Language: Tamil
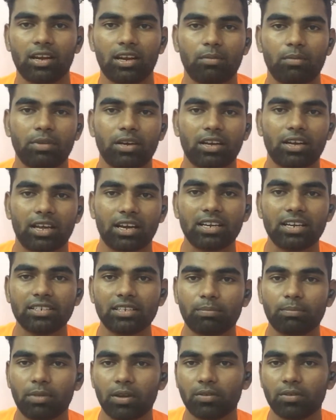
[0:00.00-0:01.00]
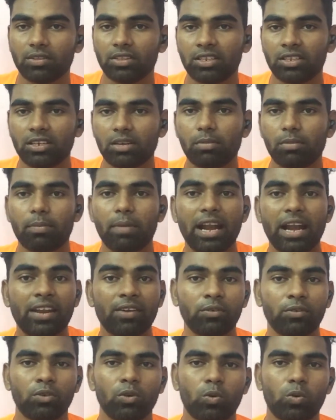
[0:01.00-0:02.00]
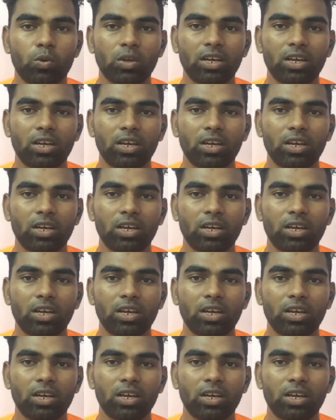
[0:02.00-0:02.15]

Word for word: நம்ம கரண்ட் சப்ளை வந்து நம்ம பேட்டரிக்கு வந்து